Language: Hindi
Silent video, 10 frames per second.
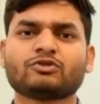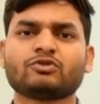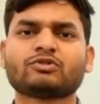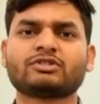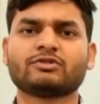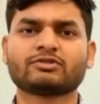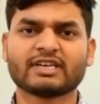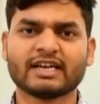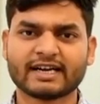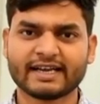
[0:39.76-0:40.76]
जो दो सीटों
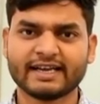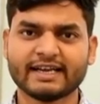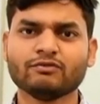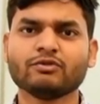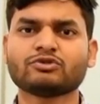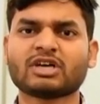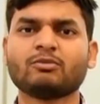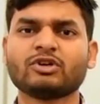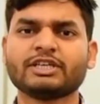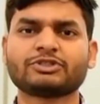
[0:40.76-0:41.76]
से लड़ रहे हैं वो
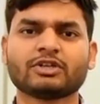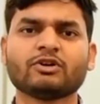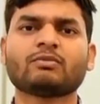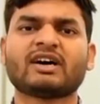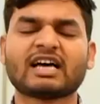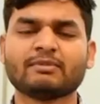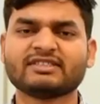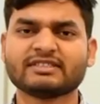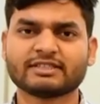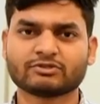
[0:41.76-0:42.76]
चामुंडेश्वरी और
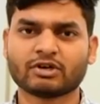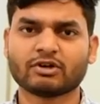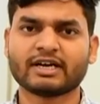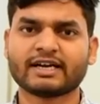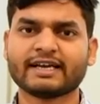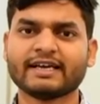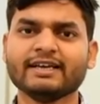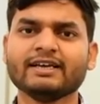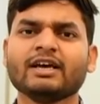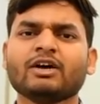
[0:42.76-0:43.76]
बादामी सीट से चुनाव लड़ रहे
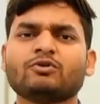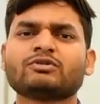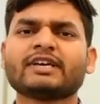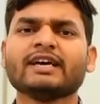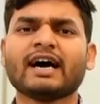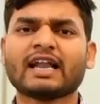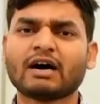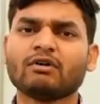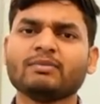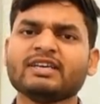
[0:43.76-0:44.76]
हैं उनके
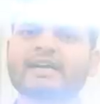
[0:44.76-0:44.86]
अलावा भी